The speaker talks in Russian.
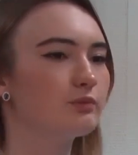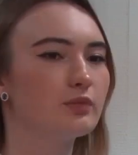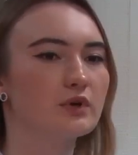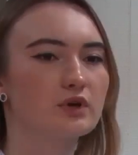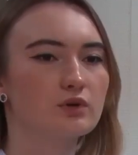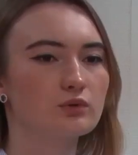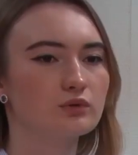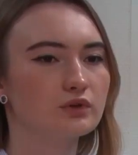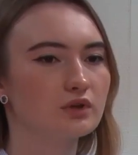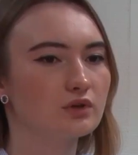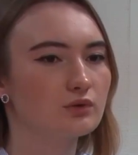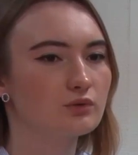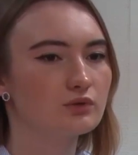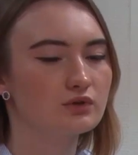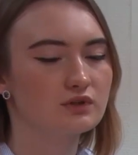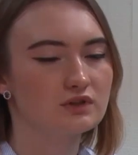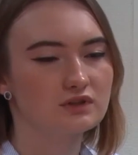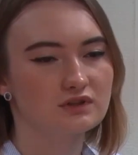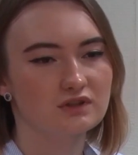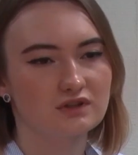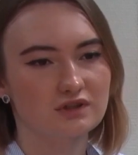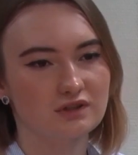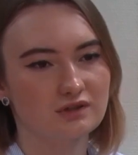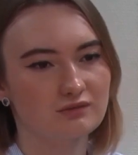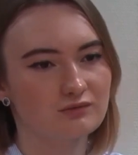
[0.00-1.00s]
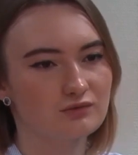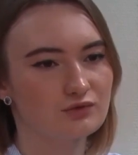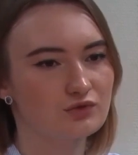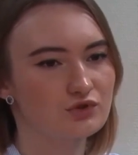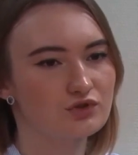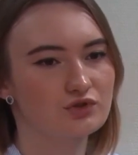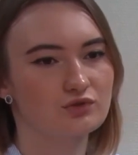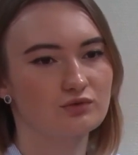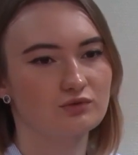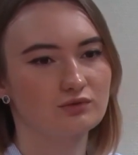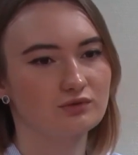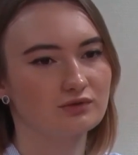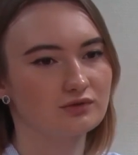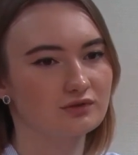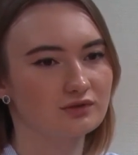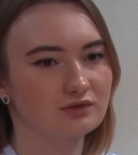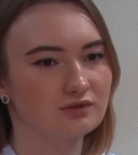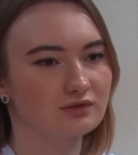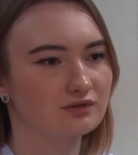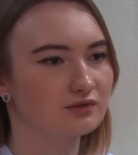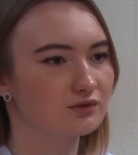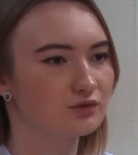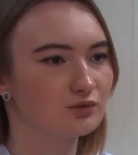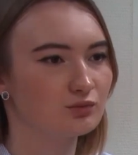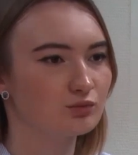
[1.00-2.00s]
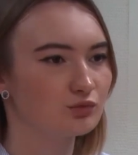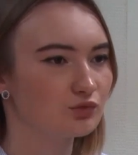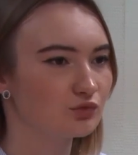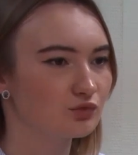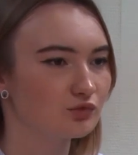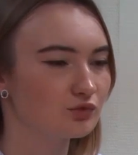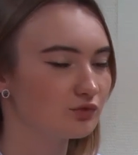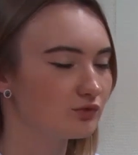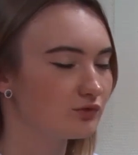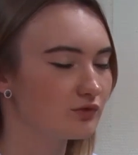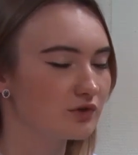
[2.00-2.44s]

Порой доходит до того, что думаю,